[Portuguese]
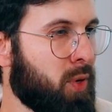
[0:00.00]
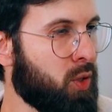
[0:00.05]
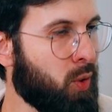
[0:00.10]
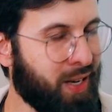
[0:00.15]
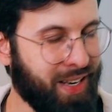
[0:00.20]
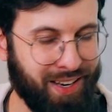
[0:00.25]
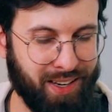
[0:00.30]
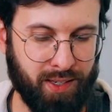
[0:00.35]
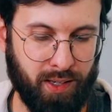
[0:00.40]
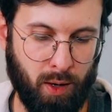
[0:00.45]
mas eu
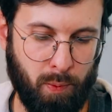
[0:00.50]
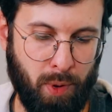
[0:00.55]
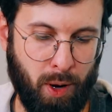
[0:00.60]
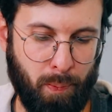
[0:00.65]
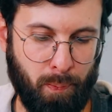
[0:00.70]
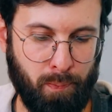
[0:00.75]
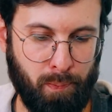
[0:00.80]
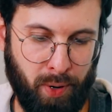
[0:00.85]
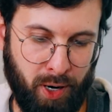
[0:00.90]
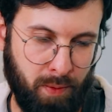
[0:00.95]
queria
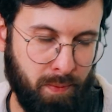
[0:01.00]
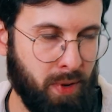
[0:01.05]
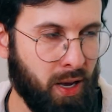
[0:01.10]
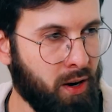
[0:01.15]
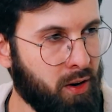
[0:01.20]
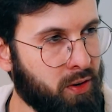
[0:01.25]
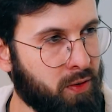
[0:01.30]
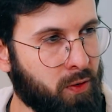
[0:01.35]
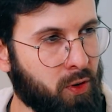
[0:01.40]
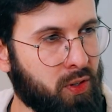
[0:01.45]
saber
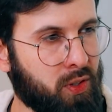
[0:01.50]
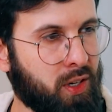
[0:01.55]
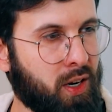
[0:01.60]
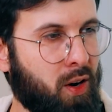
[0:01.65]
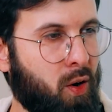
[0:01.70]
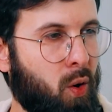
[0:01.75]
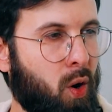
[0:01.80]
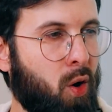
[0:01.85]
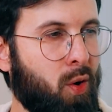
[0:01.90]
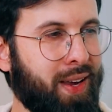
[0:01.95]
primeiro de você
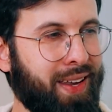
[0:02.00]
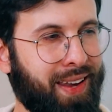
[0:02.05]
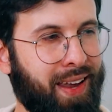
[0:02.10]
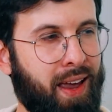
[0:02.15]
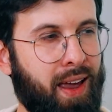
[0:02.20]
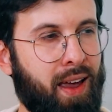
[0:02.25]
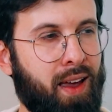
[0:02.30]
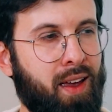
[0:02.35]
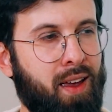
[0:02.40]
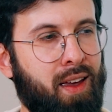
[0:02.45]
qual que
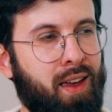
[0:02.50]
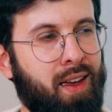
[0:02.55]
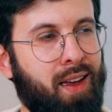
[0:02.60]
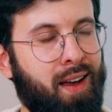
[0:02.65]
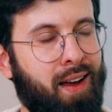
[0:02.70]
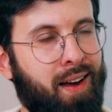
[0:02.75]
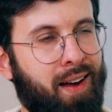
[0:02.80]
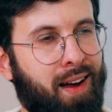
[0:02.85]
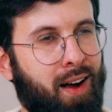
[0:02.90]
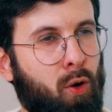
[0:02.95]
é
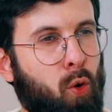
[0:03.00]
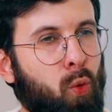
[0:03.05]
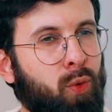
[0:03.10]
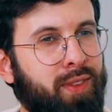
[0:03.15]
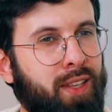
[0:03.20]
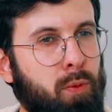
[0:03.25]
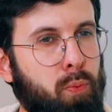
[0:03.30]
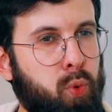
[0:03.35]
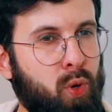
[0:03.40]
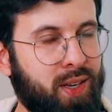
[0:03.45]
a, a
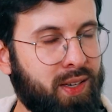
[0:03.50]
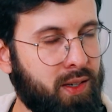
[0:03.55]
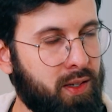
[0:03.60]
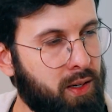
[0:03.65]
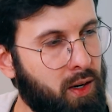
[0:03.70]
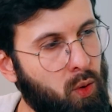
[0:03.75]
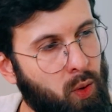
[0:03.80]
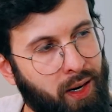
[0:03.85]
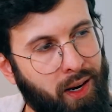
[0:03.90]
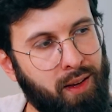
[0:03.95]

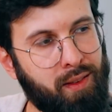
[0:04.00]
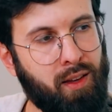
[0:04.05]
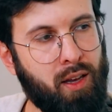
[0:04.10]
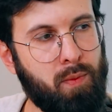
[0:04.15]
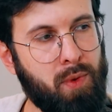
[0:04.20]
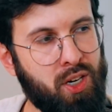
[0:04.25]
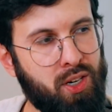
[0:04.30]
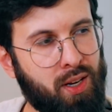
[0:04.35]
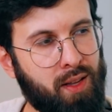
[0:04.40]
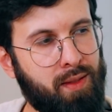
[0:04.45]
contribuição que a IT
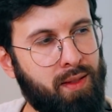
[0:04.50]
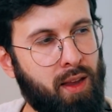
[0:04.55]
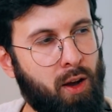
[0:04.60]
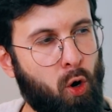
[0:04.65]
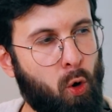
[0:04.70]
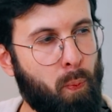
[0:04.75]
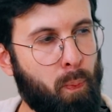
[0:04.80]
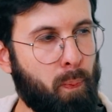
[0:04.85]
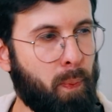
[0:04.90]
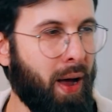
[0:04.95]
Media
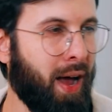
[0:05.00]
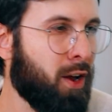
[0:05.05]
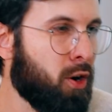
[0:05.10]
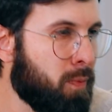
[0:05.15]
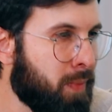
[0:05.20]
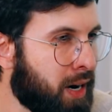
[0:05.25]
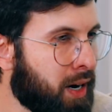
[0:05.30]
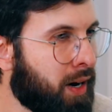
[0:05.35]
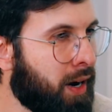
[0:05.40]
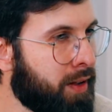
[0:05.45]
deu para o
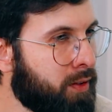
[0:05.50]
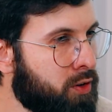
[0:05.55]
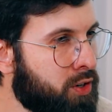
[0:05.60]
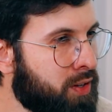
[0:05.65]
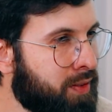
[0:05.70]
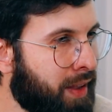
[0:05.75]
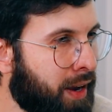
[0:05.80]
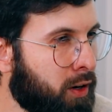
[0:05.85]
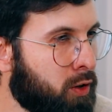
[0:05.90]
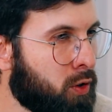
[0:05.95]
mercado
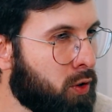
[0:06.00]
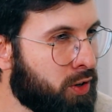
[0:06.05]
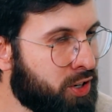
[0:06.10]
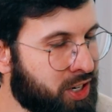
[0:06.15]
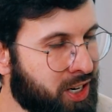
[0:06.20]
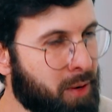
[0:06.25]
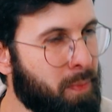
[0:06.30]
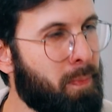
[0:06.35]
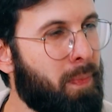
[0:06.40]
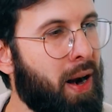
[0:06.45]
de
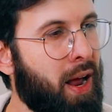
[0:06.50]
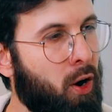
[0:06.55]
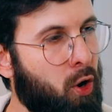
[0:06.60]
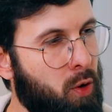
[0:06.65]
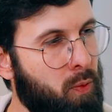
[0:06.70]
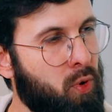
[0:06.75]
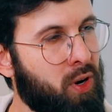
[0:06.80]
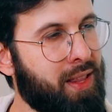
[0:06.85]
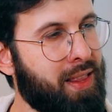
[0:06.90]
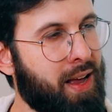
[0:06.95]
tecnologia e para a
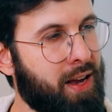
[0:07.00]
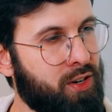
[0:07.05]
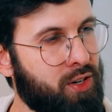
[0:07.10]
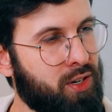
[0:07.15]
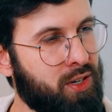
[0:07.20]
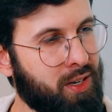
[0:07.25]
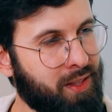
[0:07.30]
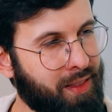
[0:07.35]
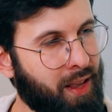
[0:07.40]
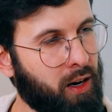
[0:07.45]

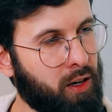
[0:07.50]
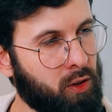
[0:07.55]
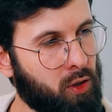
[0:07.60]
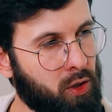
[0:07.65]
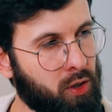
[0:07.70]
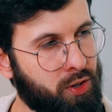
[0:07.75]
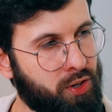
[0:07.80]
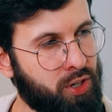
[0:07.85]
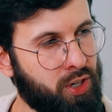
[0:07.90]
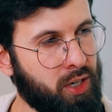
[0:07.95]
comunidade de
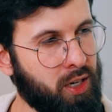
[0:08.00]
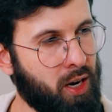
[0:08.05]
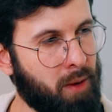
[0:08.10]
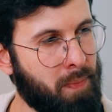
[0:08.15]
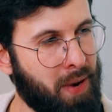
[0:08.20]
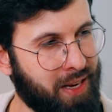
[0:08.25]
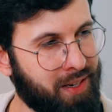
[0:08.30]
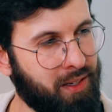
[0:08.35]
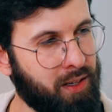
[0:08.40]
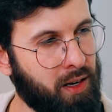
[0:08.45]
tecnologia
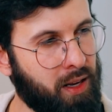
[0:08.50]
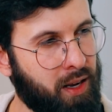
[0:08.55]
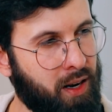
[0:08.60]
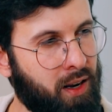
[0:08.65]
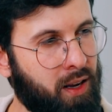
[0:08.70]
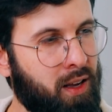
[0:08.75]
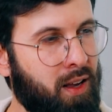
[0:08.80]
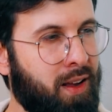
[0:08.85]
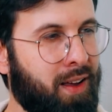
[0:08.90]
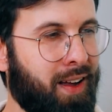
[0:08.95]

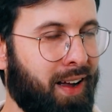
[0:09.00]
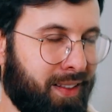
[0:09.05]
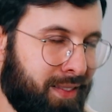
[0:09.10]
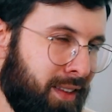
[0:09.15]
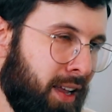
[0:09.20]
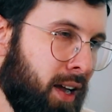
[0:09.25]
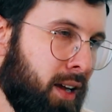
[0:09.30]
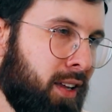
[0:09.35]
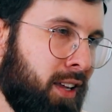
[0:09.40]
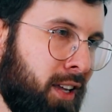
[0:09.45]
brasileira
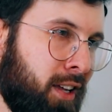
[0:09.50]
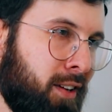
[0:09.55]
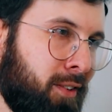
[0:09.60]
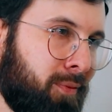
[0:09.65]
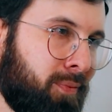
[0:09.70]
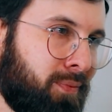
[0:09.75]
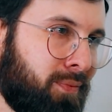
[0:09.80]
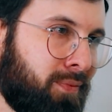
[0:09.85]
até aqui.